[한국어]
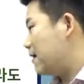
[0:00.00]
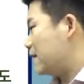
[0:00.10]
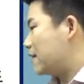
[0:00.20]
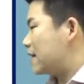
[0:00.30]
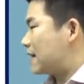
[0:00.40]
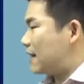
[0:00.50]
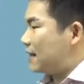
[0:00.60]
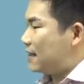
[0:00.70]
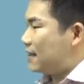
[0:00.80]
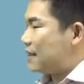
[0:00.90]

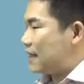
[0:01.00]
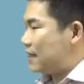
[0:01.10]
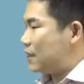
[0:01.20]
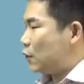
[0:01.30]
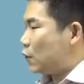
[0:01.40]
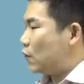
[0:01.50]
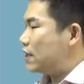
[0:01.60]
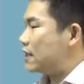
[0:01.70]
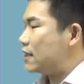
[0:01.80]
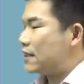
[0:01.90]
그러니까 자진
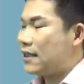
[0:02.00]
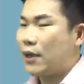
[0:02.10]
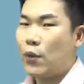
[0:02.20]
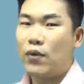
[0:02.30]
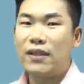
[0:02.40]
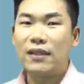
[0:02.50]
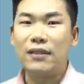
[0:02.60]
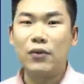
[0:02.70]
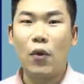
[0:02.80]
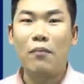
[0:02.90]
또는 자동
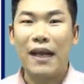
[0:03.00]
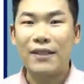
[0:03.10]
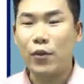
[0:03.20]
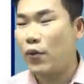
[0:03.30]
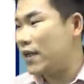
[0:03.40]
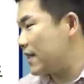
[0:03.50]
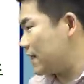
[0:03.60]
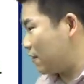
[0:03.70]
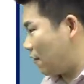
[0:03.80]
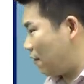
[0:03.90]
등록 말소로
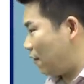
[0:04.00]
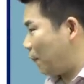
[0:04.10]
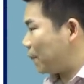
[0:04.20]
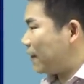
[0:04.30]
인해서